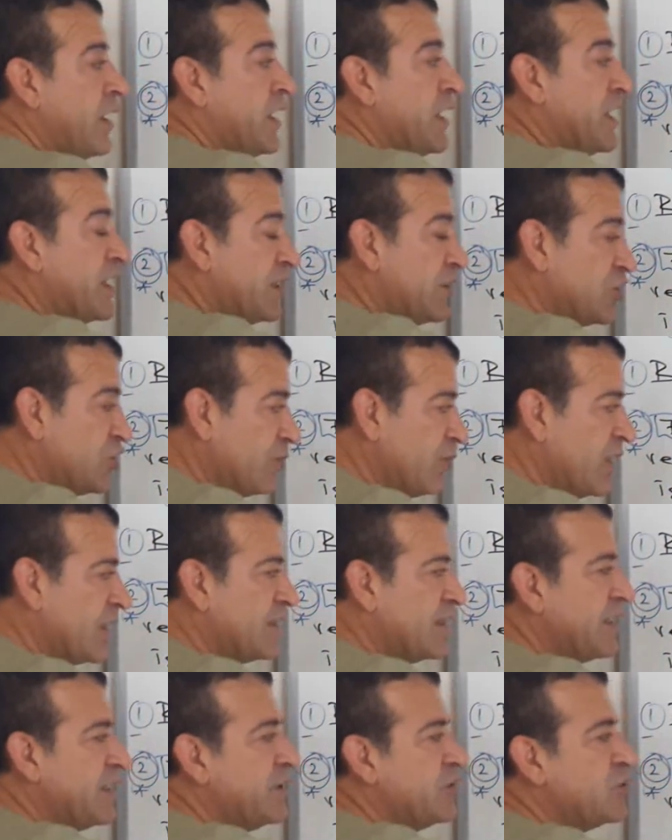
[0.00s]
7.
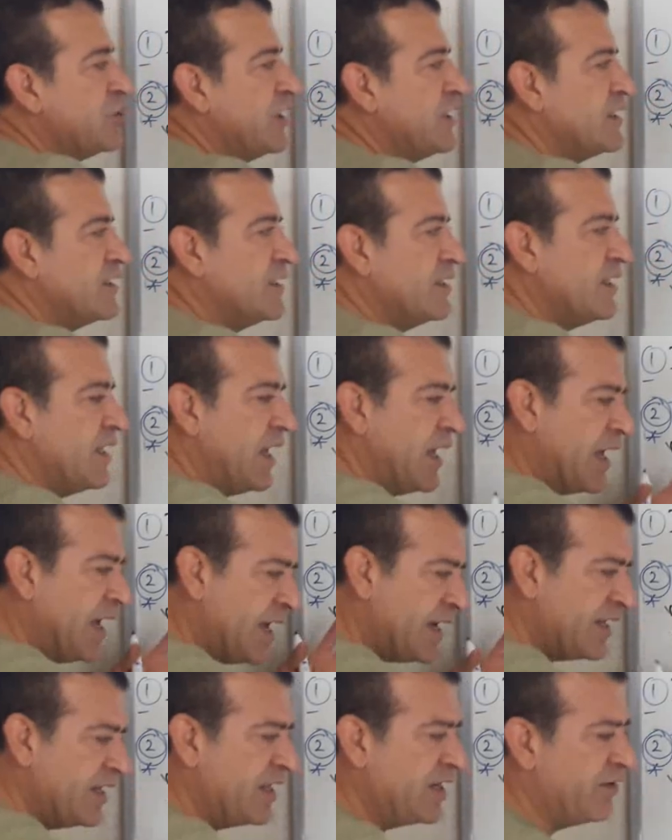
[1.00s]
maddenin içerisinde
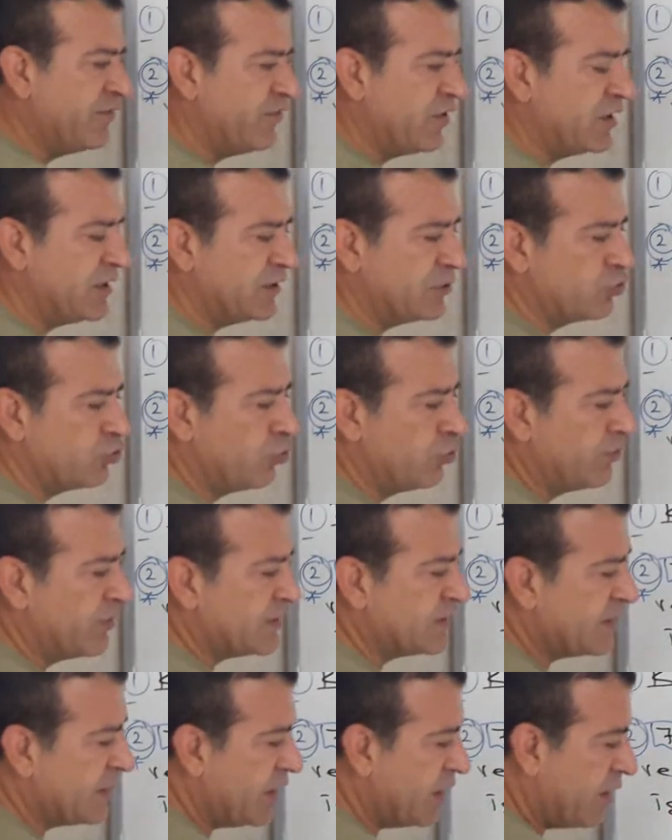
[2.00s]
her yer ifadesi
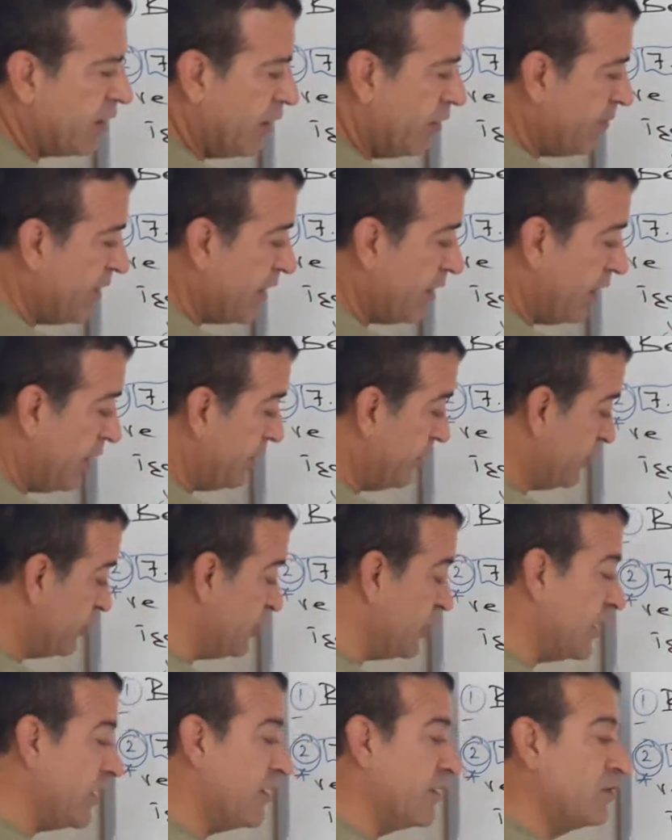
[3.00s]
olmasına rağmen
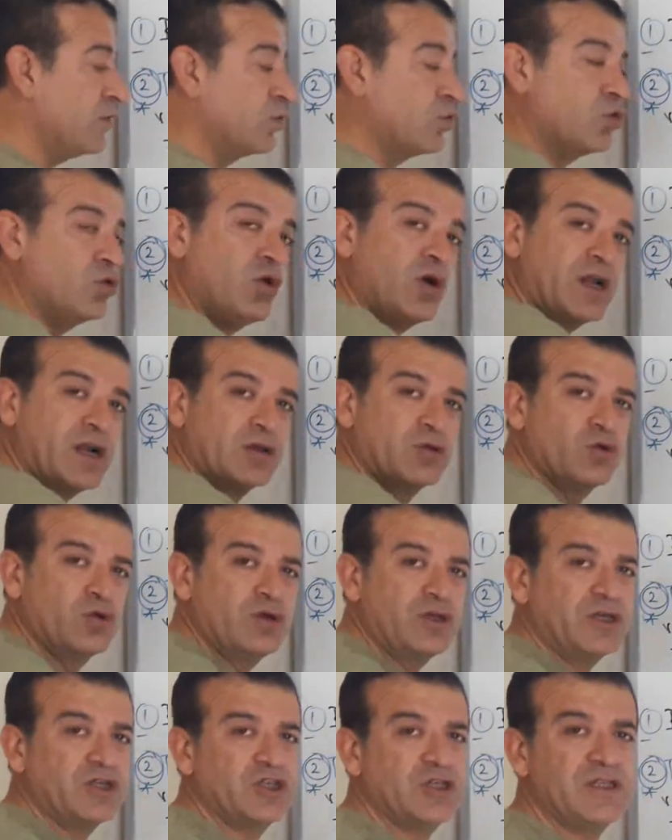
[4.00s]
ayrıca Doğu
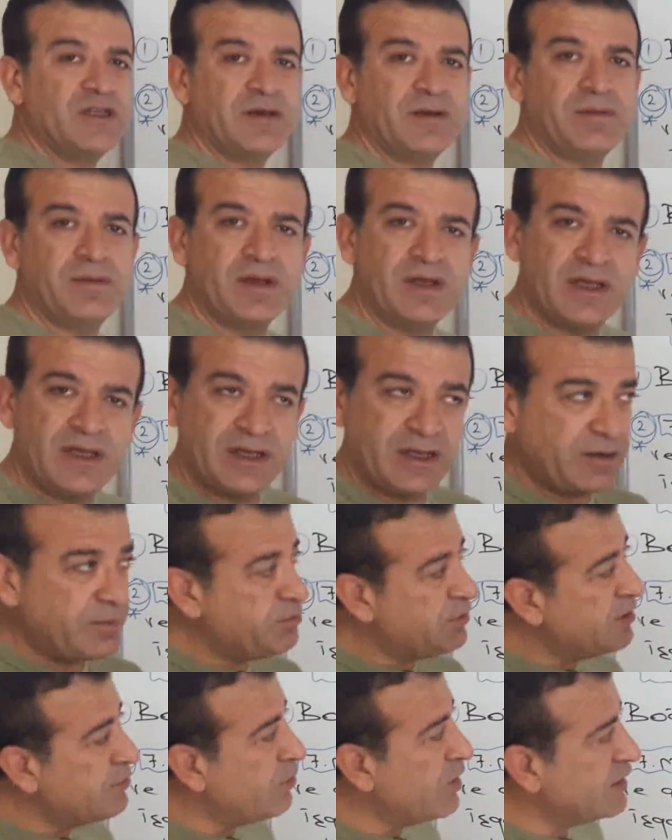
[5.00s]
Anadolu için de
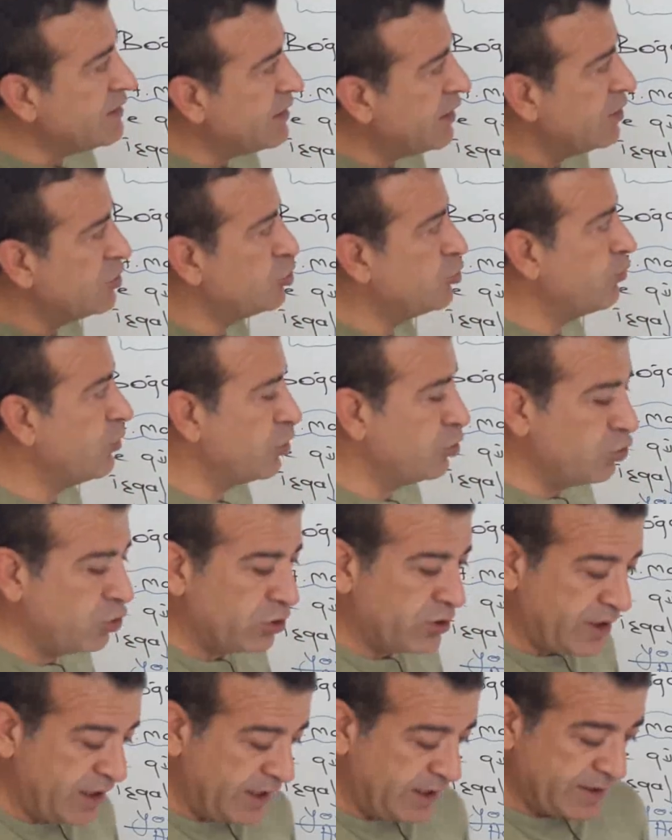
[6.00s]
e, bir madde aşma
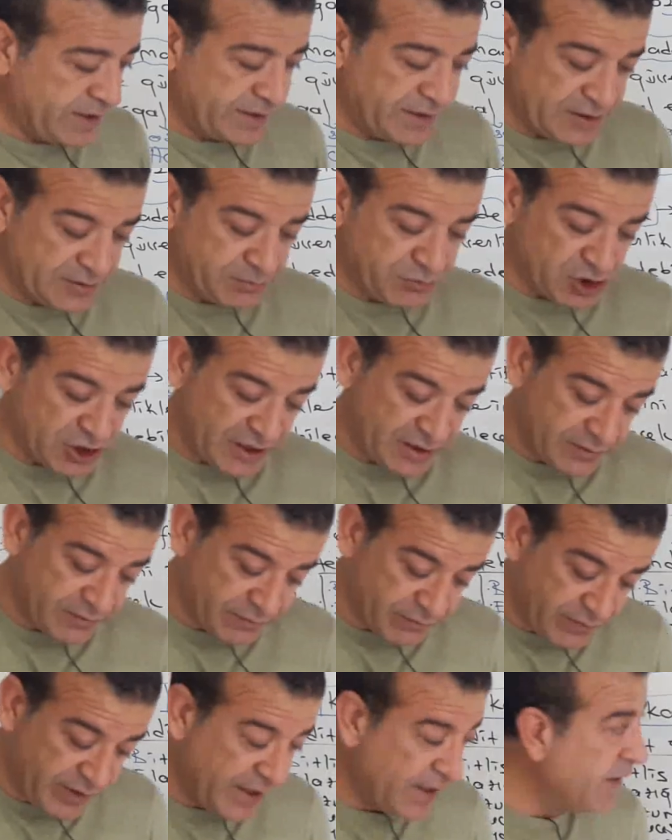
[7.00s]
yoluna gitmişler.
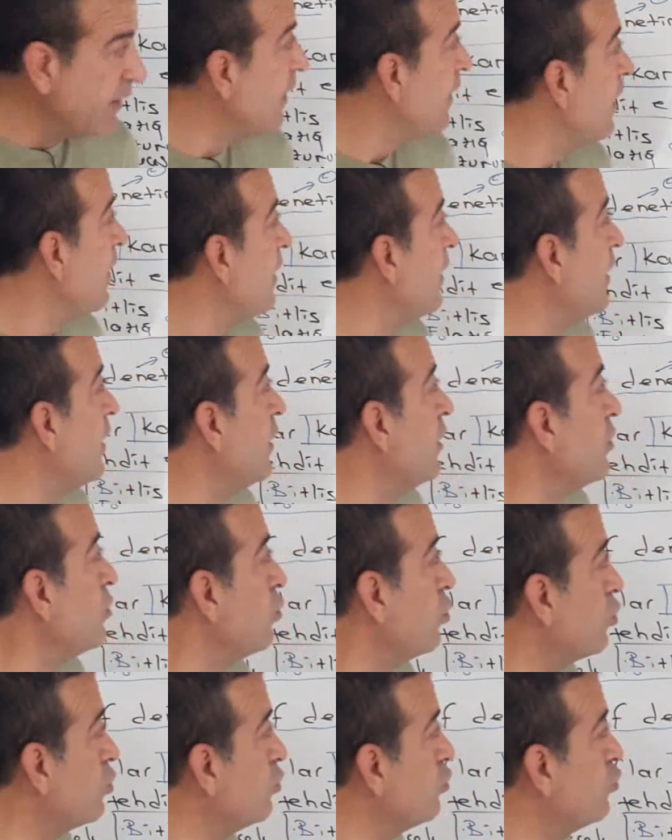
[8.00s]
Ve
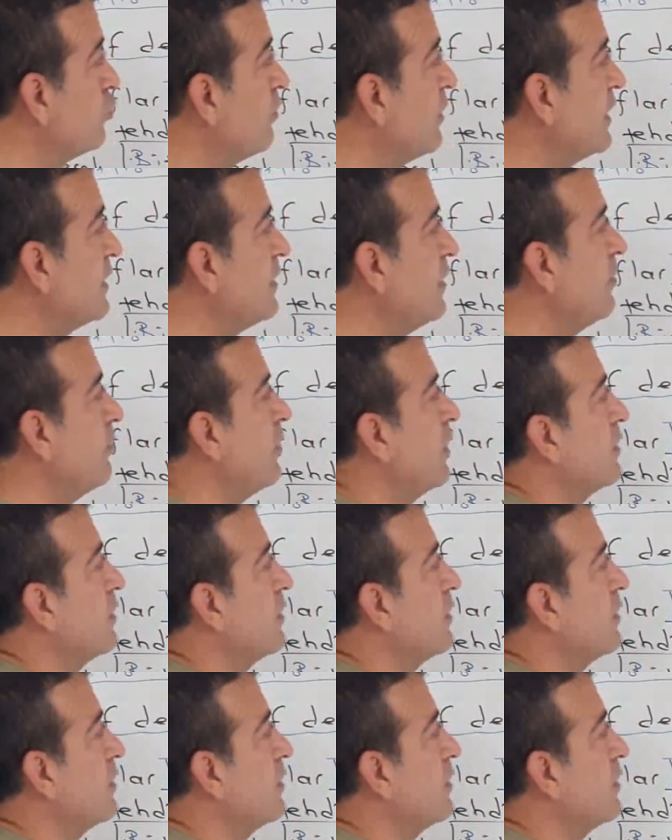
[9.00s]
dördüncü maddeye